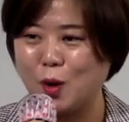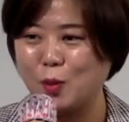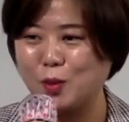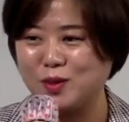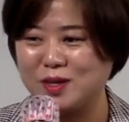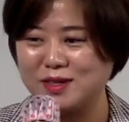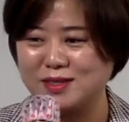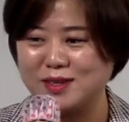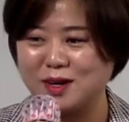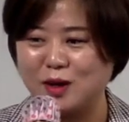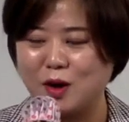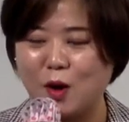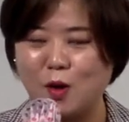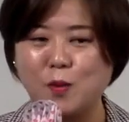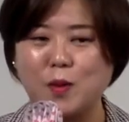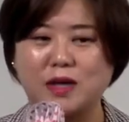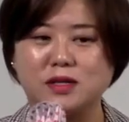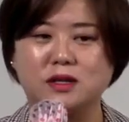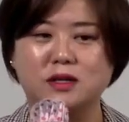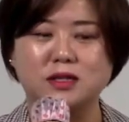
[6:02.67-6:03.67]

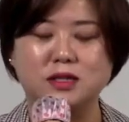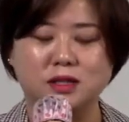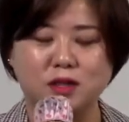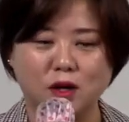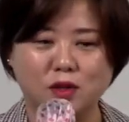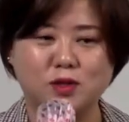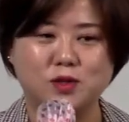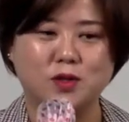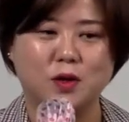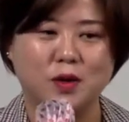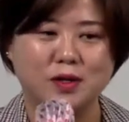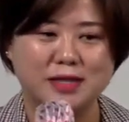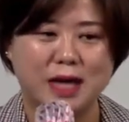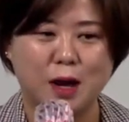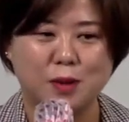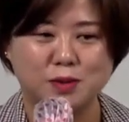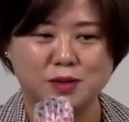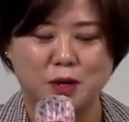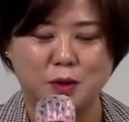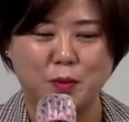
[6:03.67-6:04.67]
여러분들처럼 와서 들었죠.
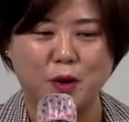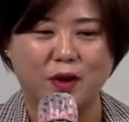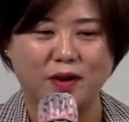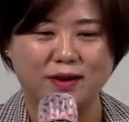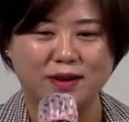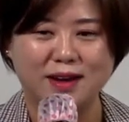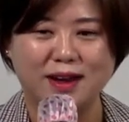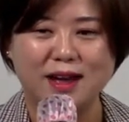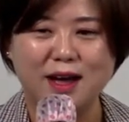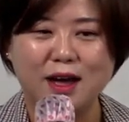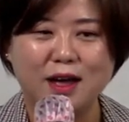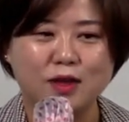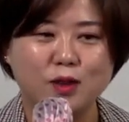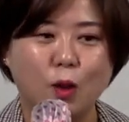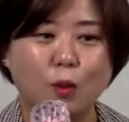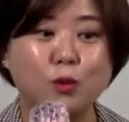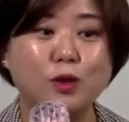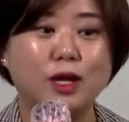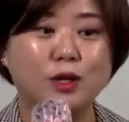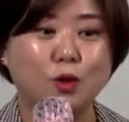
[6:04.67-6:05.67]
사업 설명을.
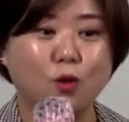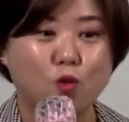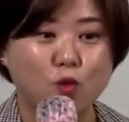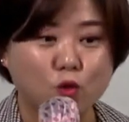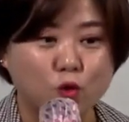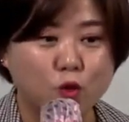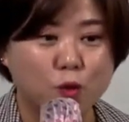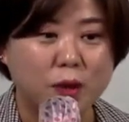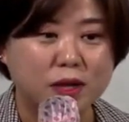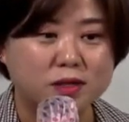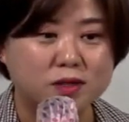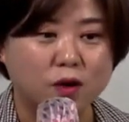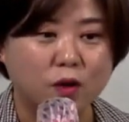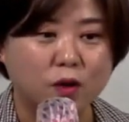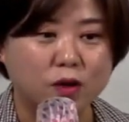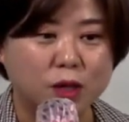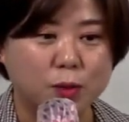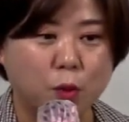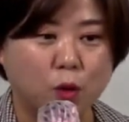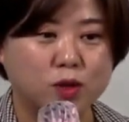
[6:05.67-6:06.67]
너무나도
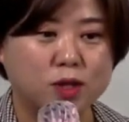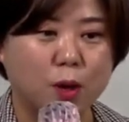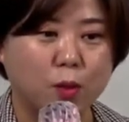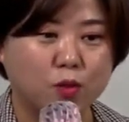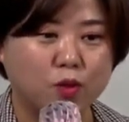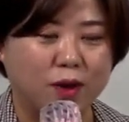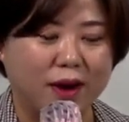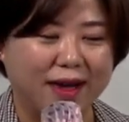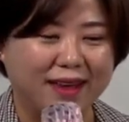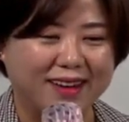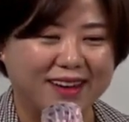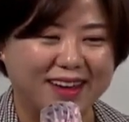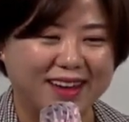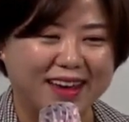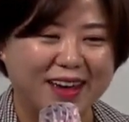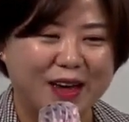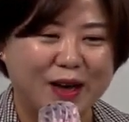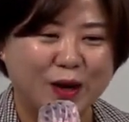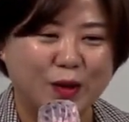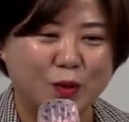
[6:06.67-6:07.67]
궁금했어요. 이 보상
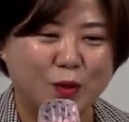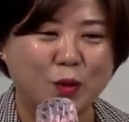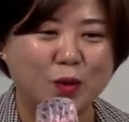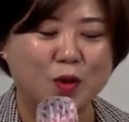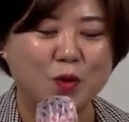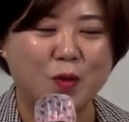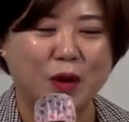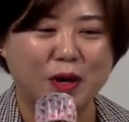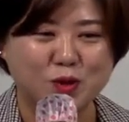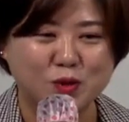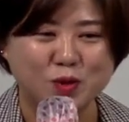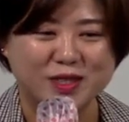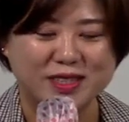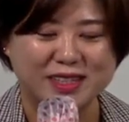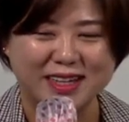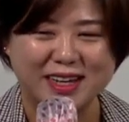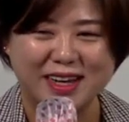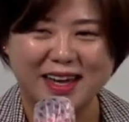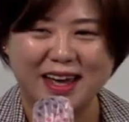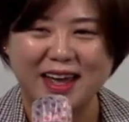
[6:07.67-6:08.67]
플랜이. 돈을 왜
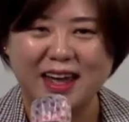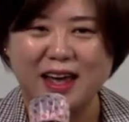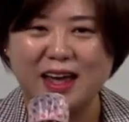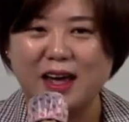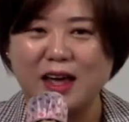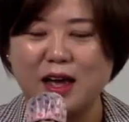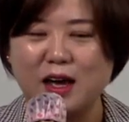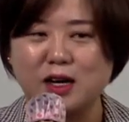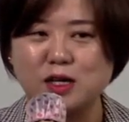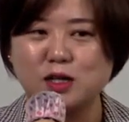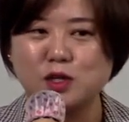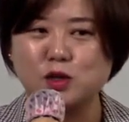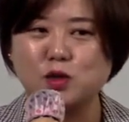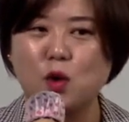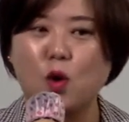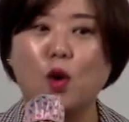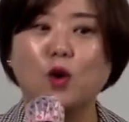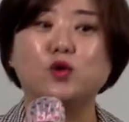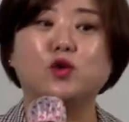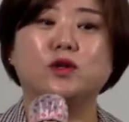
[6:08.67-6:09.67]
주지? 예, 그래서
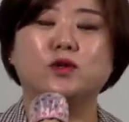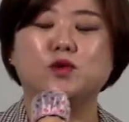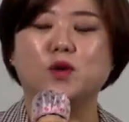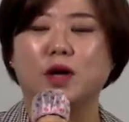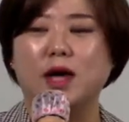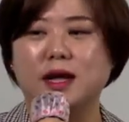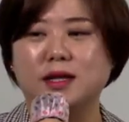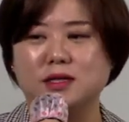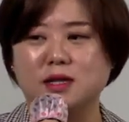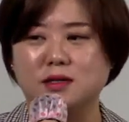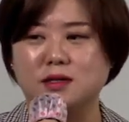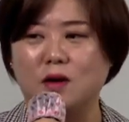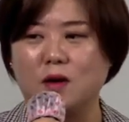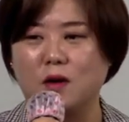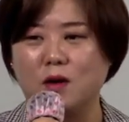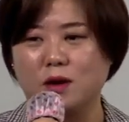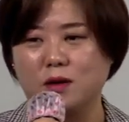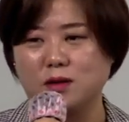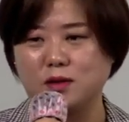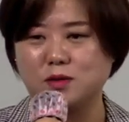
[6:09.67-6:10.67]
저 뒤쪽에
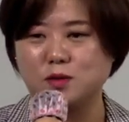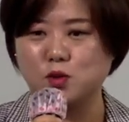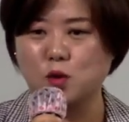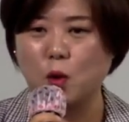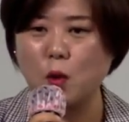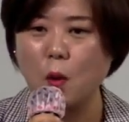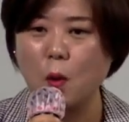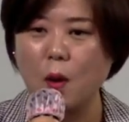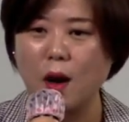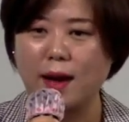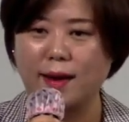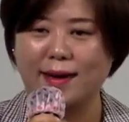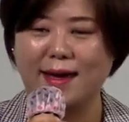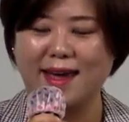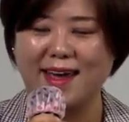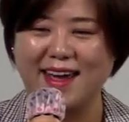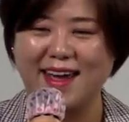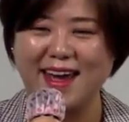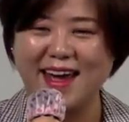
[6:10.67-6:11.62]
앉아서 조용하게